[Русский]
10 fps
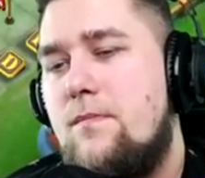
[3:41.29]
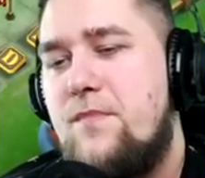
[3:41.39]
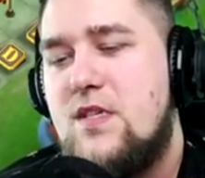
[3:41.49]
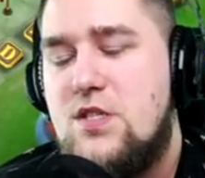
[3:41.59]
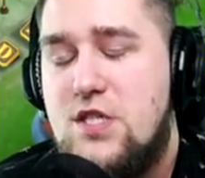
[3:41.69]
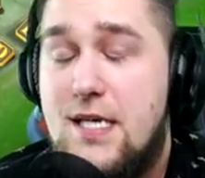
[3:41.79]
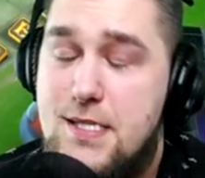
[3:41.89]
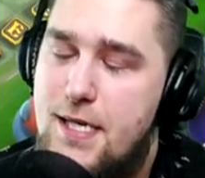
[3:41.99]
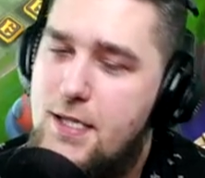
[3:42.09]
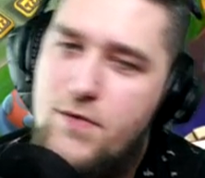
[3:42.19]
Сейчас
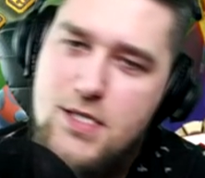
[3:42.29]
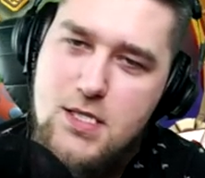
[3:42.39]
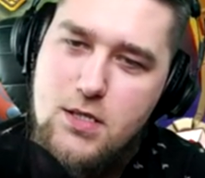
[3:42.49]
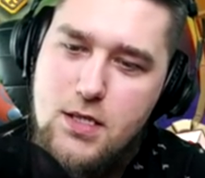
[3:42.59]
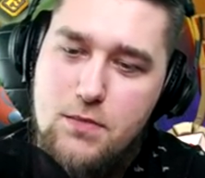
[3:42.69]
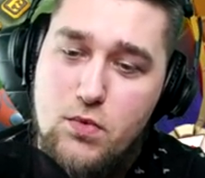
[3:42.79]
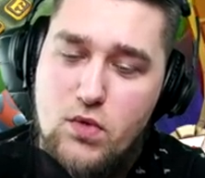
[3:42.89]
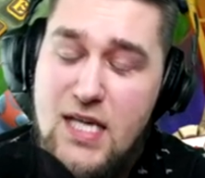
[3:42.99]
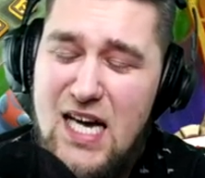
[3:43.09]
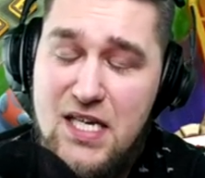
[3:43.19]
ну я этого делать не буду.
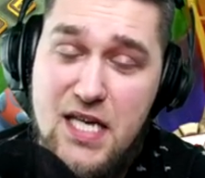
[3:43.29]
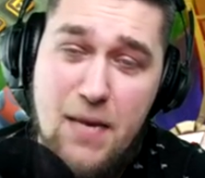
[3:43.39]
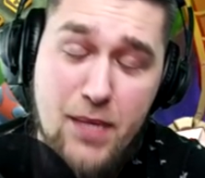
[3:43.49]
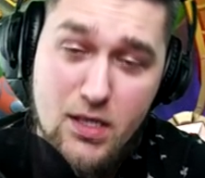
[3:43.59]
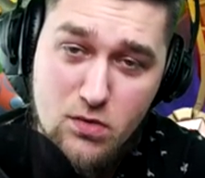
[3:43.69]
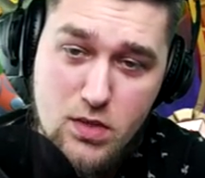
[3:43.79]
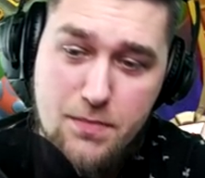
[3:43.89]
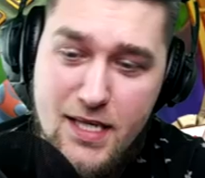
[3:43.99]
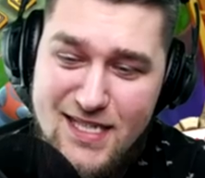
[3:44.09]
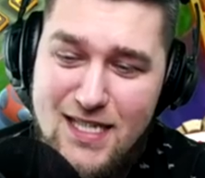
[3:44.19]
Я, я пойду,
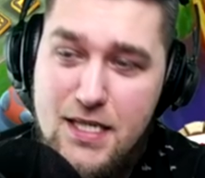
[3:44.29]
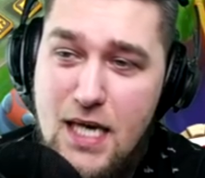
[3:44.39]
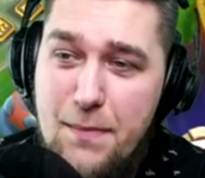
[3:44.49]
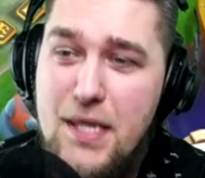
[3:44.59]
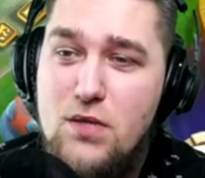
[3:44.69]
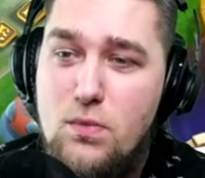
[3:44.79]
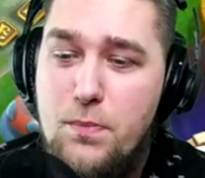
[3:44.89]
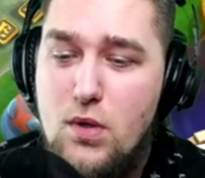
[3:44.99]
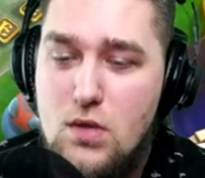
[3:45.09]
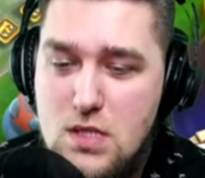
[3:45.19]
ребята, я пойду
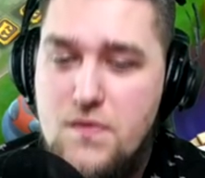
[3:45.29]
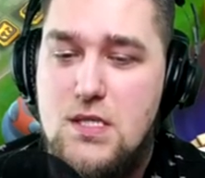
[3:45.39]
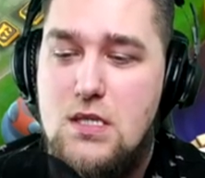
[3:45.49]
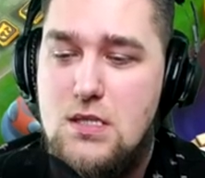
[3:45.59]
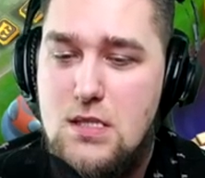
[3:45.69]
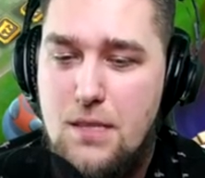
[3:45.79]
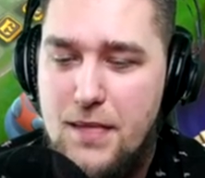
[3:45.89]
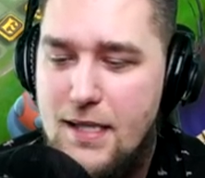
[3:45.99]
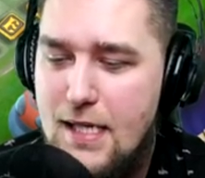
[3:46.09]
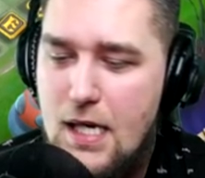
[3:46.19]
против системы.